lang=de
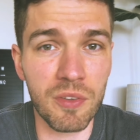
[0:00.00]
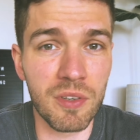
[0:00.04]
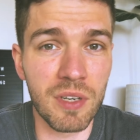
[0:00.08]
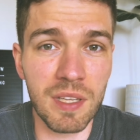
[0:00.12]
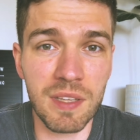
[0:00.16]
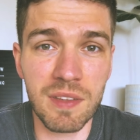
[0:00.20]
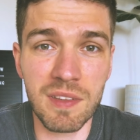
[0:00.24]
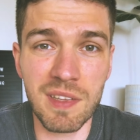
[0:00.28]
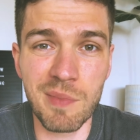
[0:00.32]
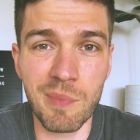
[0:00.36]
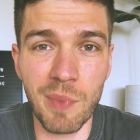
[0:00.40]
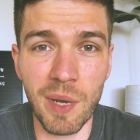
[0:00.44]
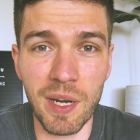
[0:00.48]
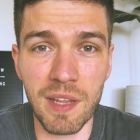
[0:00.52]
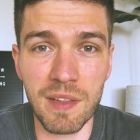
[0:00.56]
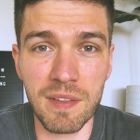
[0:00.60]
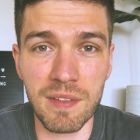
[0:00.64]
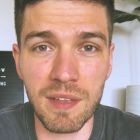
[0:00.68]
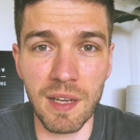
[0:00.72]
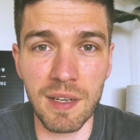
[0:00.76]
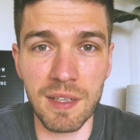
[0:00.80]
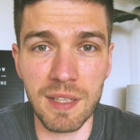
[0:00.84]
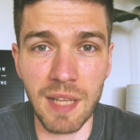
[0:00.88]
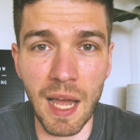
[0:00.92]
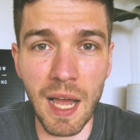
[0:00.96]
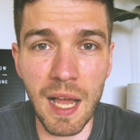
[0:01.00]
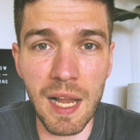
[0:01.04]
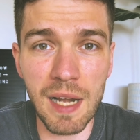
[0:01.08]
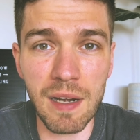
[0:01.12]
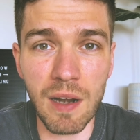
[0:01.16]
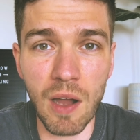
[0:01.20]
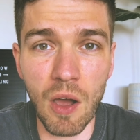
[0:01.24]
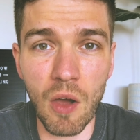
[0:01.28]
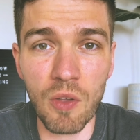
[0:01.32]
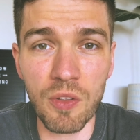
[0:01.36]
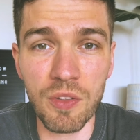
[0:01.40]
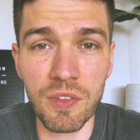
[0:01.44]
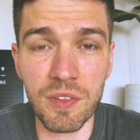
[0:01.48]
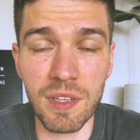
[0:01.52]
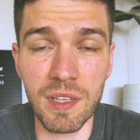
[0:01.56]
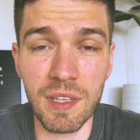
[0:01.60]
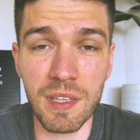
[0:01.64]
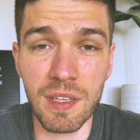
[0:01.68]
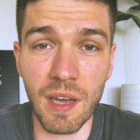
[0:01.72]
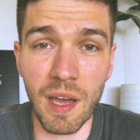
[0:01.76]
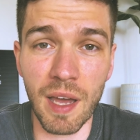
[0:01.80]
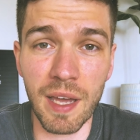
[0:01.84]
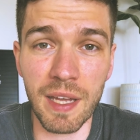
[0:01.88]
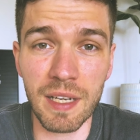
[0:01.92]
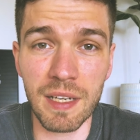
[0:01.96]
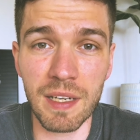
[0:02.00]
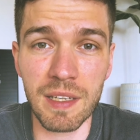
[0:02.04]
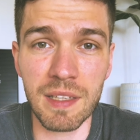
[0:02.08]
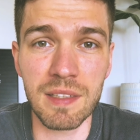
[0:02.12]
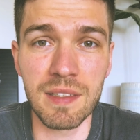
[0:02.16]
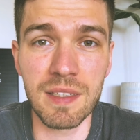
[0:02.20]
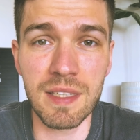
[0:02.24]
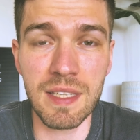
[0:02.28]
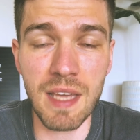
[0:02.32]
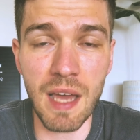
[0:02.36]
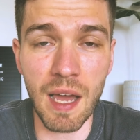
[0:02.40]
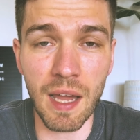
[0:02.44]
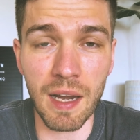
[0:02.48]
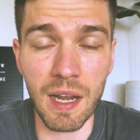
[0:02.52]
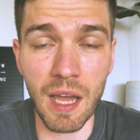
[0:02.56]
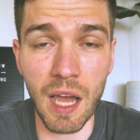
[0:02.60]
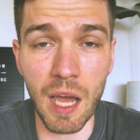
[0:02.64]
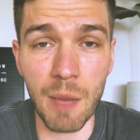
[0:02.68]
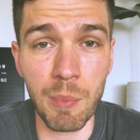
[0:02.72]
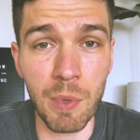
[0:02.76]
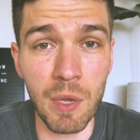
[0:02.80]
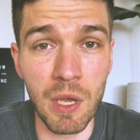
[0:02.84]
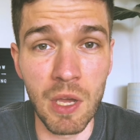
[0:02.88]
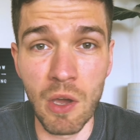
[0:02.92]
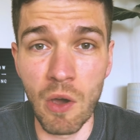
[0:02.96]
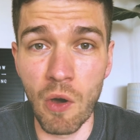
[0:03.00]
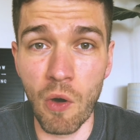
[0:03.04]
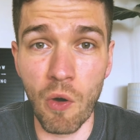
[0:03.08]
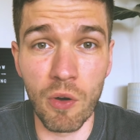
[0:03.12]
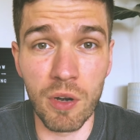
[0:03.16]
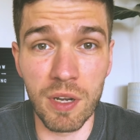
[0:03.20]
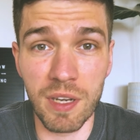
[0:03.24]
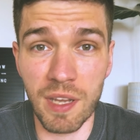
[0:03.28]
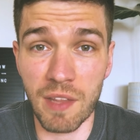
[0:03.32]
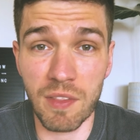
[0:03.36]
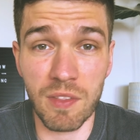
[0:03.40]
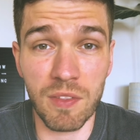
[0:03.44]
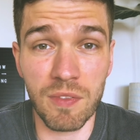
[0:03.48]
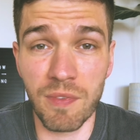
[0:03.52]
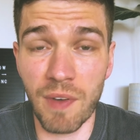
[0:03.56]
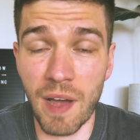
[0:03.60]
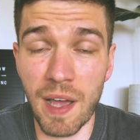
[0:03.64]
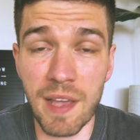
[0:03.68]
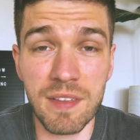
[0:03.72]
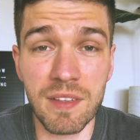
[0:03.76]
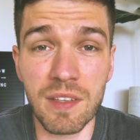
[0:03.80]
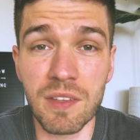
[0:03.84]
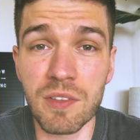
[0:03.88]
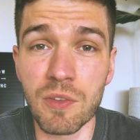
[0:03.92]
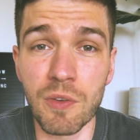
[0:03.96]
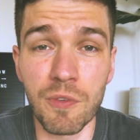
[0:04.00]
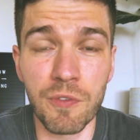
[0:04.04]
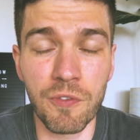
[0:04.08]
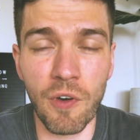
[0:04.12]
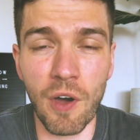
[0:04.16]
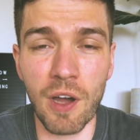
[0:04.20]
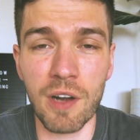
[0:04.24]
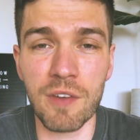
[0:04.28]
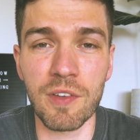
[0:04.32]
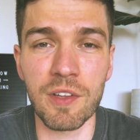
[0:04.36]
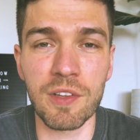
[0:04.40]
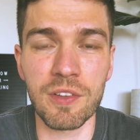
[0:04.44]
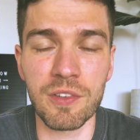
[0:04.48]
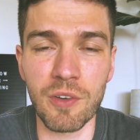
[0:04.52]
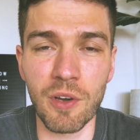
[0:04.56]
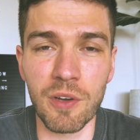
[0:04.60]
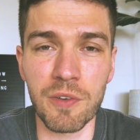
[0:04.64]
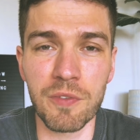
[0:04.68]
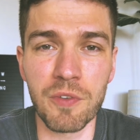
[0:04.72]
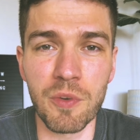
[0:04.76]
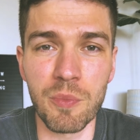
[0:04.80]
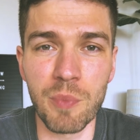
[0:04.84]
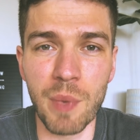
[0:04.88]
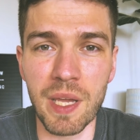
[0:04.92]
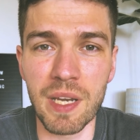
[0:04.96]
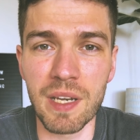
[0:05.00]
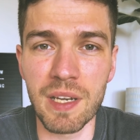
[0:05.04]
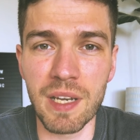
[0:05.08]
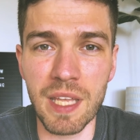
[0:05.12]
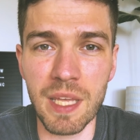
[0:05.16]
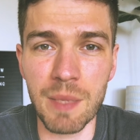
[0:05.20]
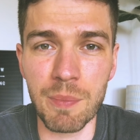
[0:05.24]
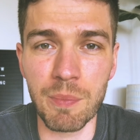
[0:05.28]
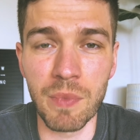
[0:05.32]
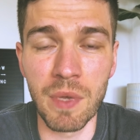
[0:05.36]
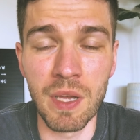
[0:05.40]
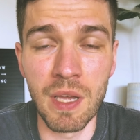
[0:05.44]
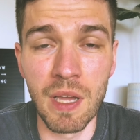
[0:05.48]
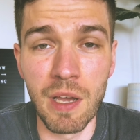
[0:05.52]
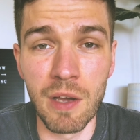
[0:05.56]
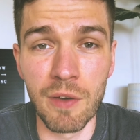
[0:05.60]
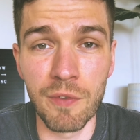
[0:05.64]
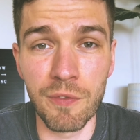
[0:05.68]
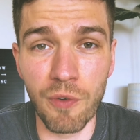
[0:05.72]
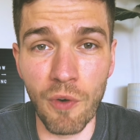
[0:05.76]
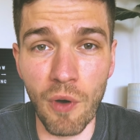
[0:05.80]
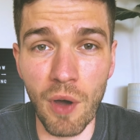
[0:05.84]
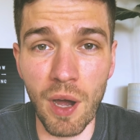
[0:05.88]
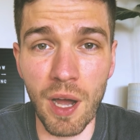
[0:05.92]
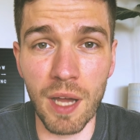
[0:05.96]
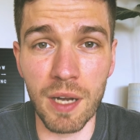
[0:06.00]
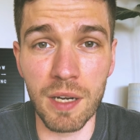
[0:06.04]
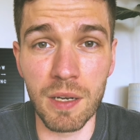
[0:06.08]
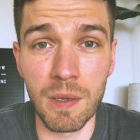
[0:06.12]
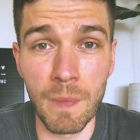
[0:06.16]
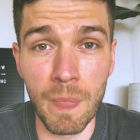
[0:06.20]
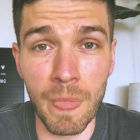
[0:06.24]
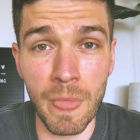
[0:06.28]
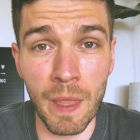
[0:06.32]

Und ich ziehe meine Sandalen aus, die ich eigentlich nie anhab. Und jetzt weiß ich sofort, was Gott für mein Leben vorhat.